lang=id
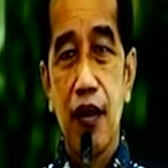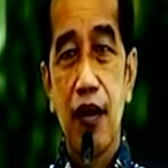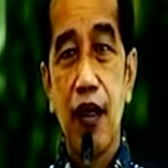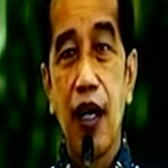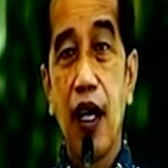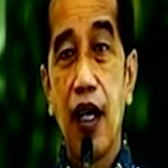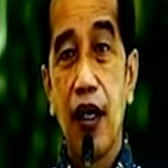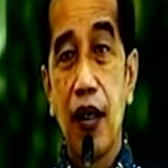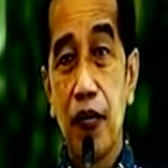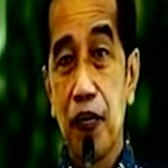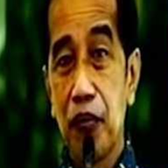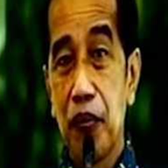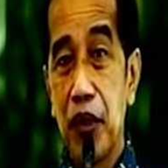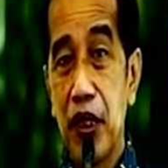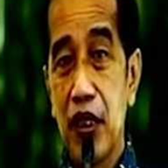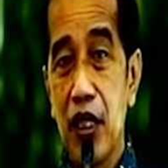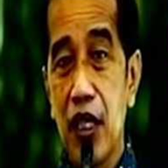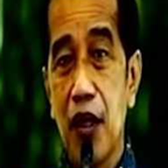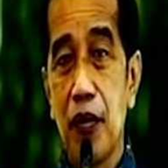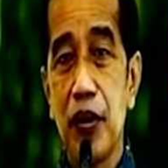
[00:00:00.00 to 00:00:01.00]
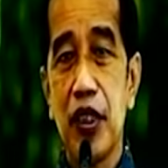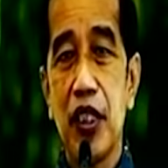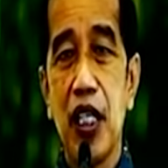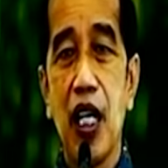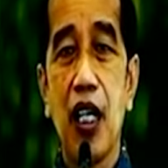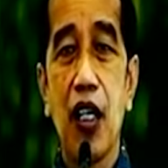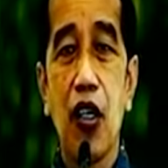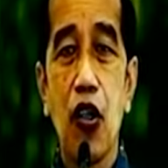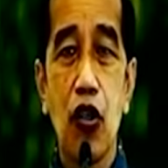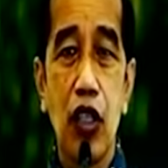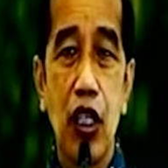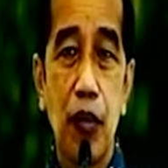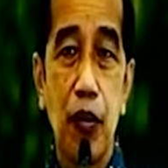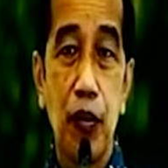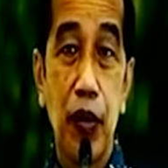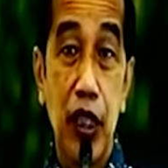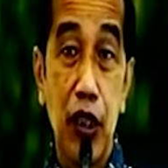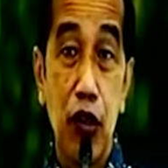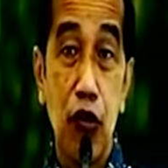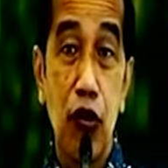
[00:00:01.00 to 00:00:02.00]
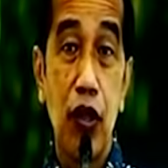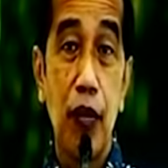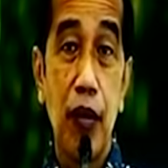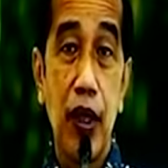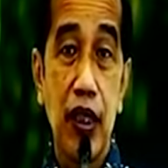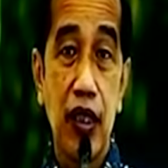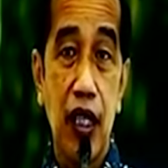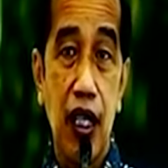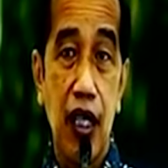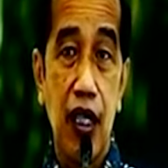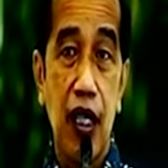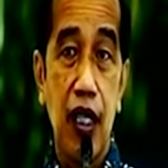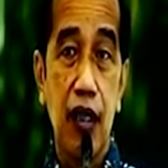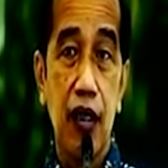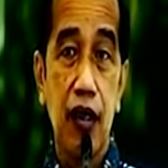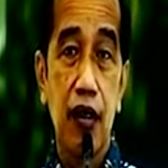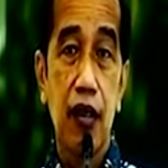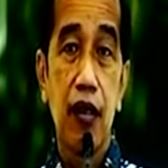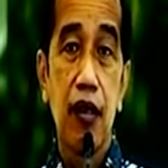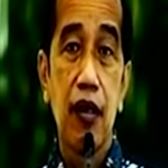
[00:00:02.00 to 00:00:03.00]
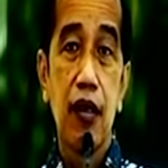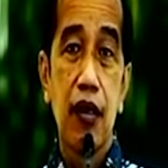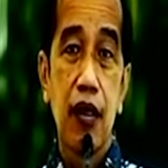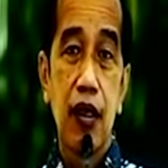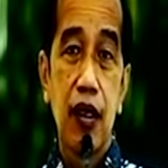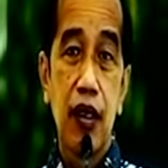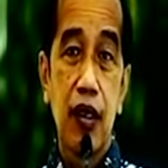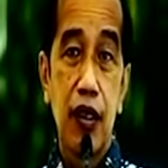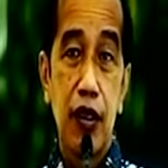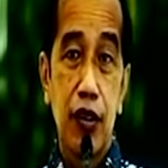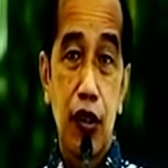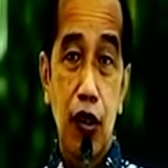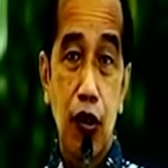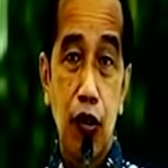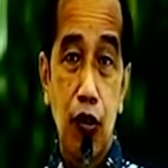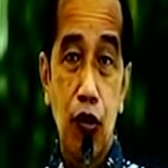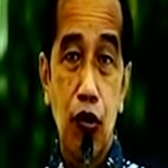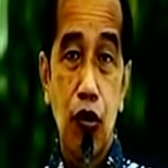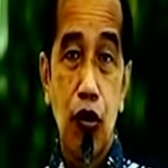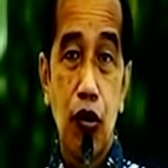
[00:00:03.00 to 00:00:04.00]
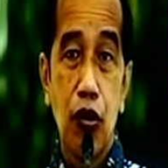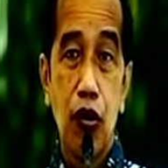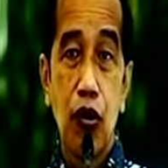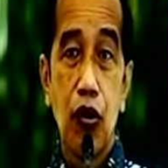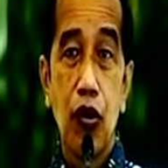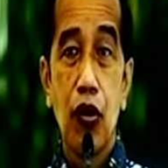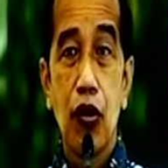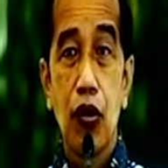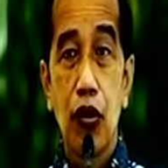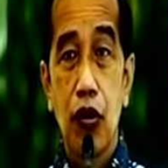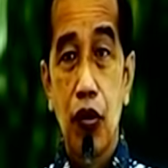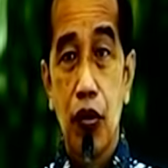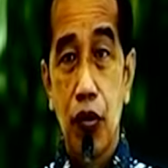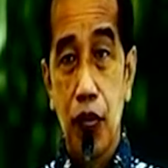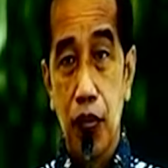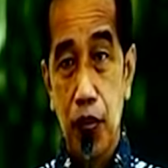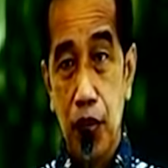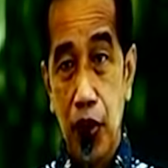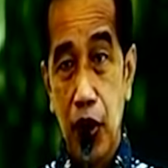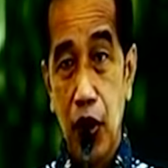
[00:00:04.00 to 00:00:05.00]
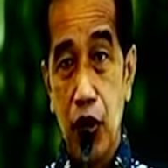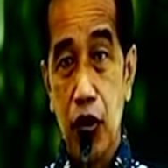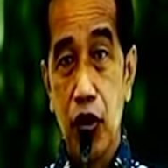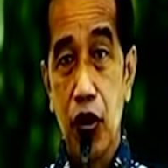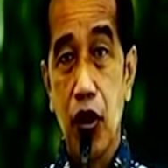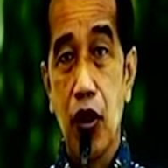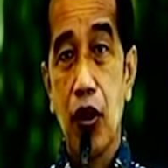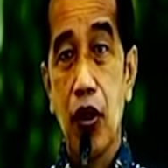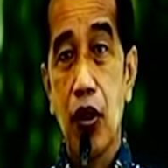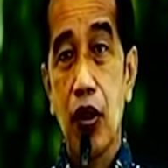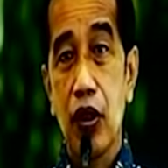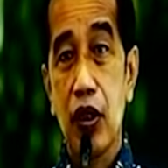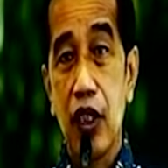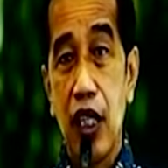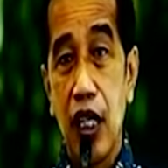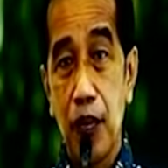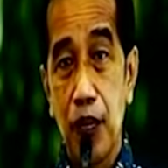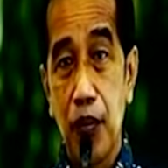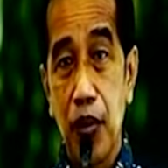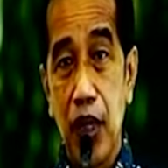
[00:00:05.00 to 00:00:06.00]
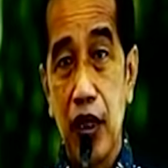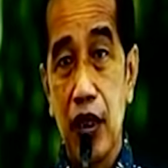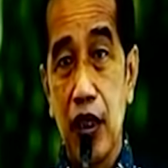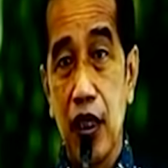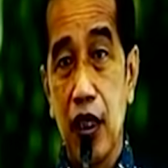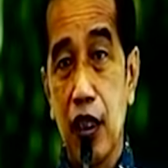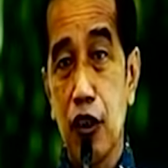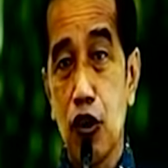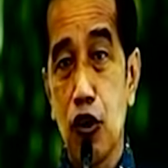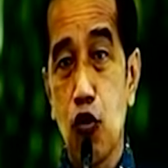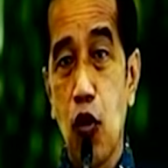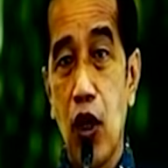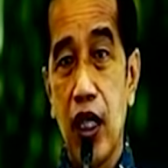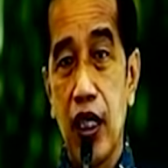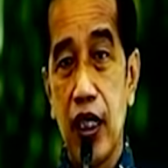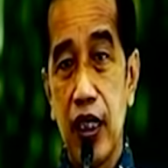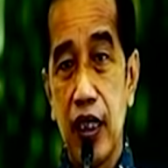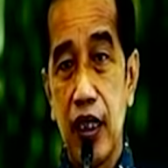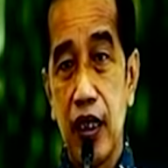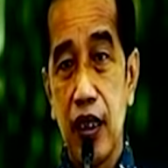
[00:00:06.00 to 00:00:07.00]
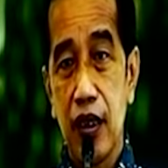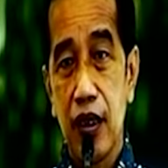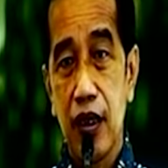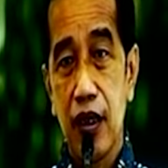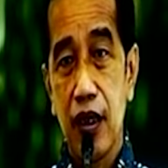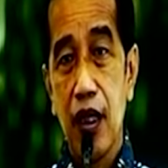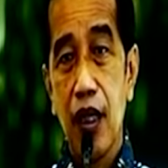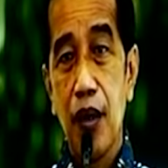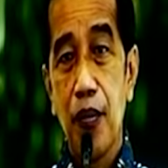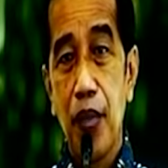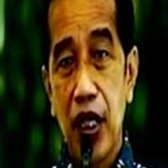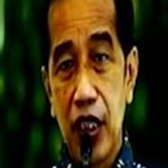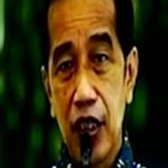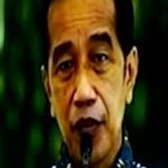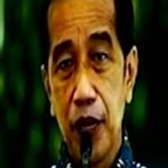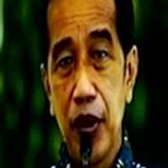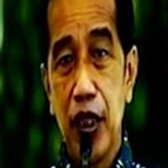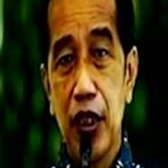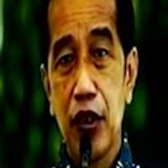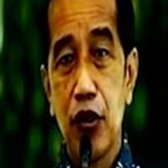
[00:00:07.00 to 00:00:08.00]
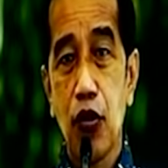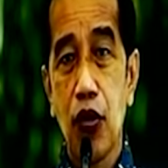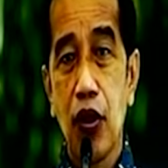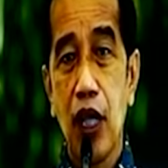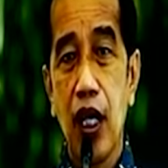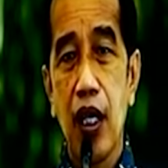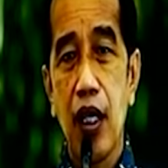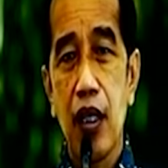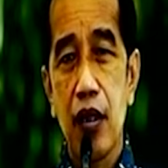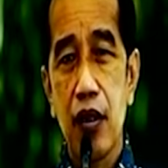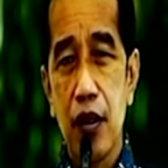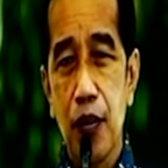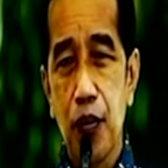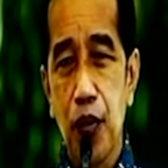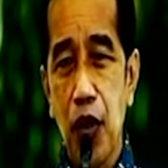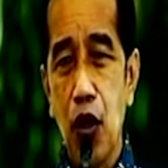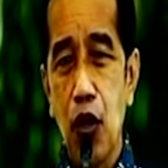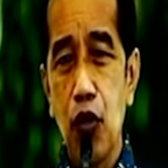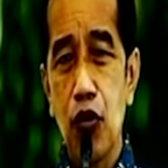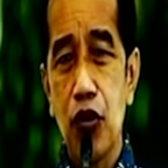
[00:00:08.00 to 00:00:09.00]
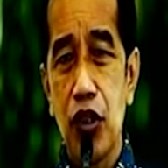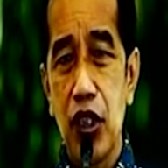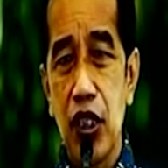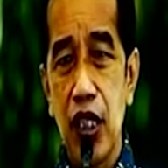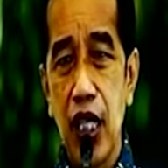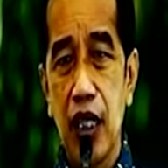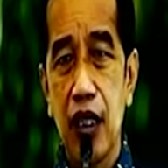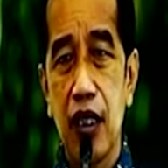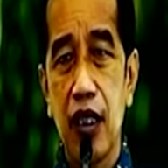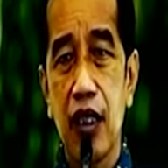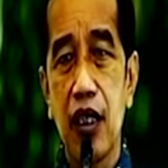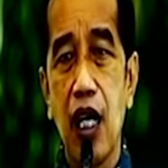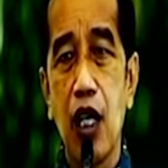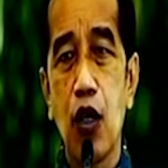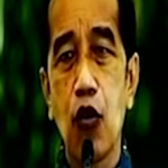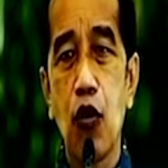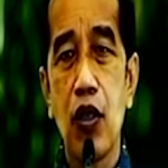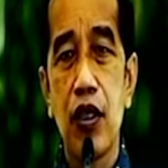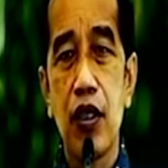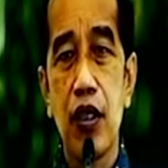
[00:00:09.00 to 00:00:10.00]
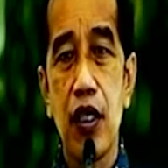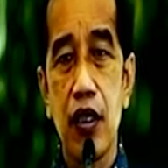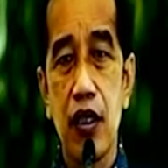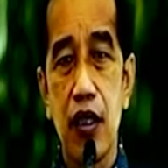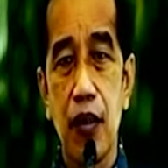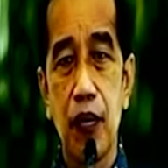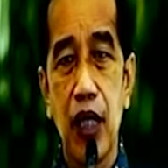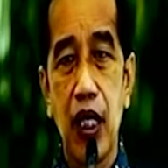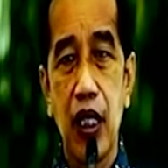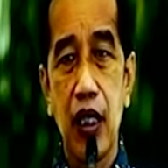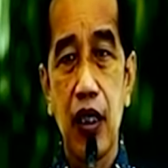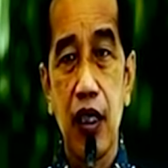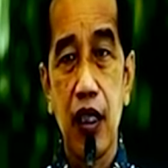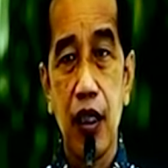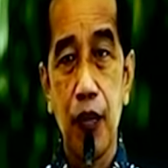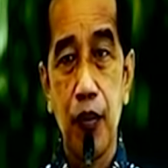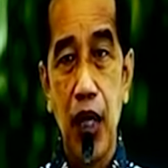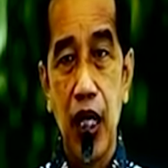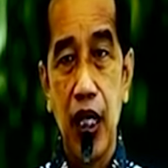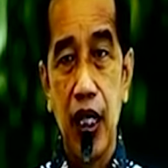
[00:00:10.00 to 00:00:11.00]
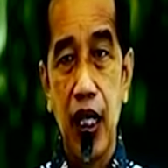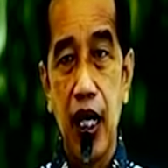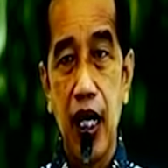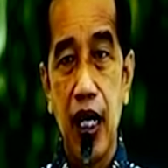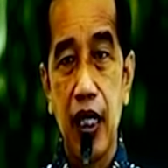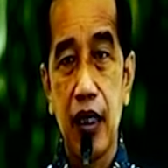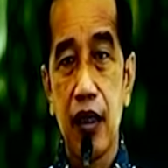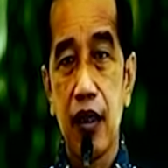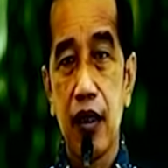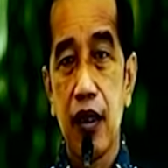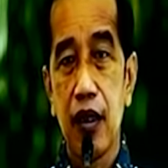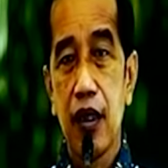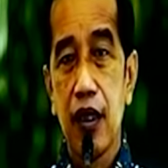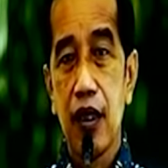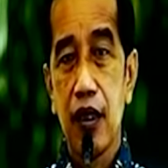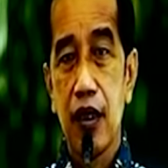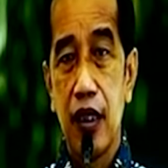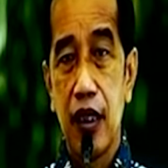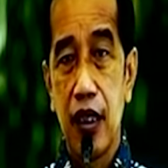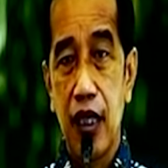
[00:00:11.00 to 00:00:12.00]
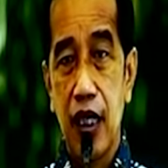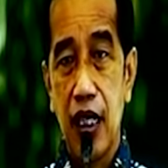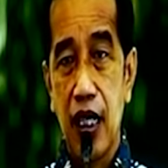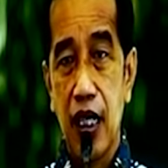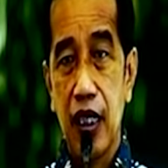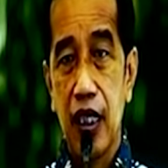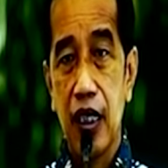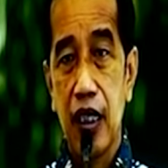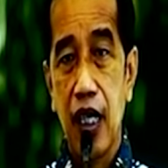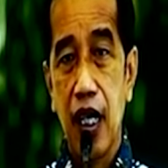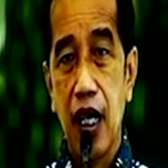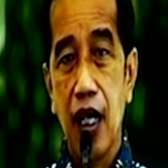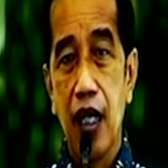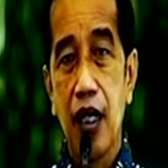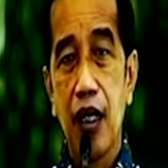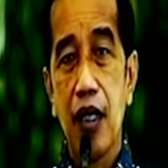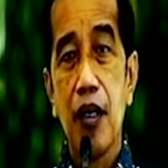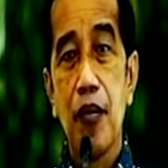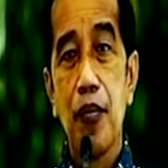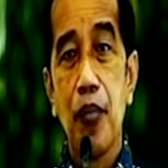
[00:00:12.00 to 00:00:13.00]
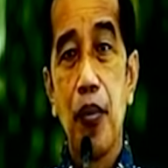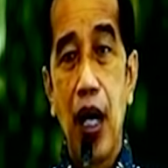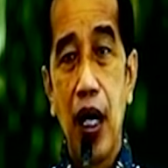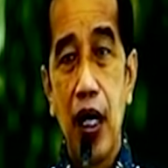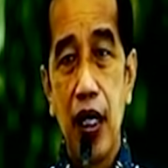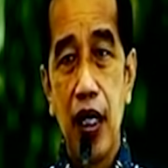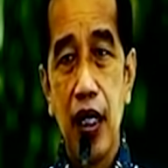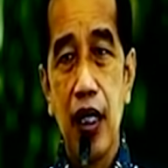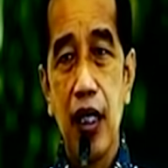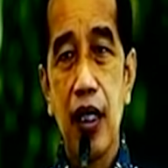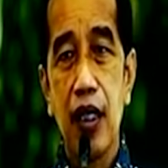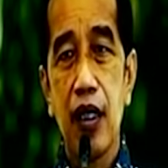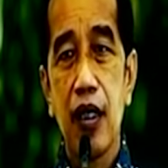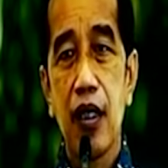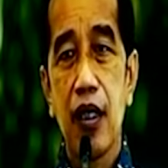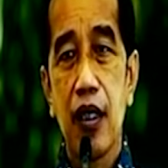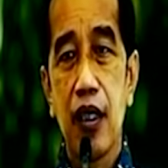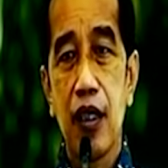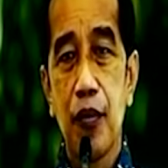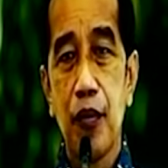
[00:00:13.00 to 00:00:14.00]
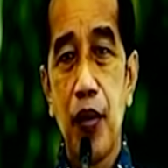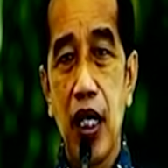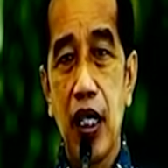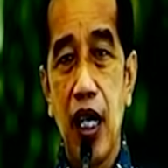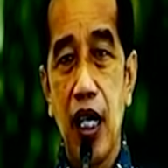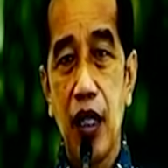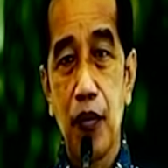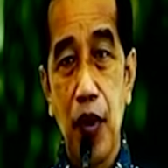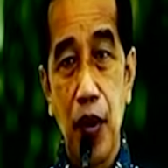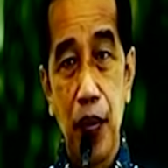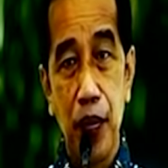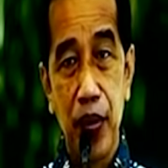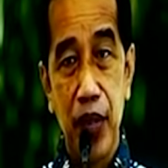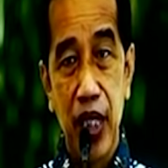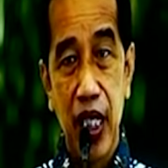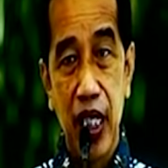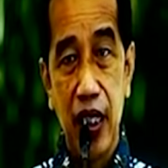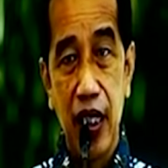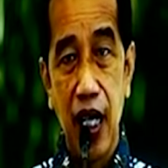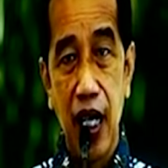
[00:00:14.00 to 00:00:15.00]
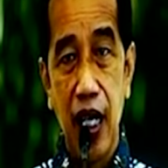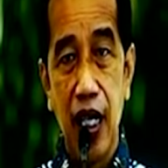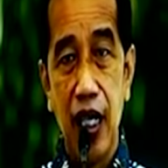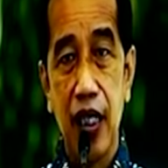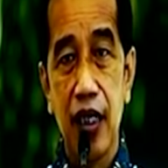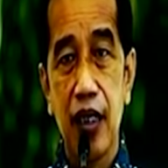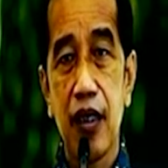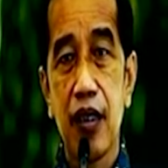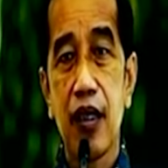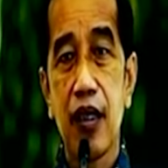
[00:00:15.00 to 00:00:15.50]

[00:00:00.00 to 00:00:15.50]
yang bisa menjangkau dan melindungi masyarakat di seluruh pelosok tanpa terkecuali. Pandemi juga sebuah ujian ketangguhan sistem dan kelembagaan di negara kita, baik lembaga pemerintahan,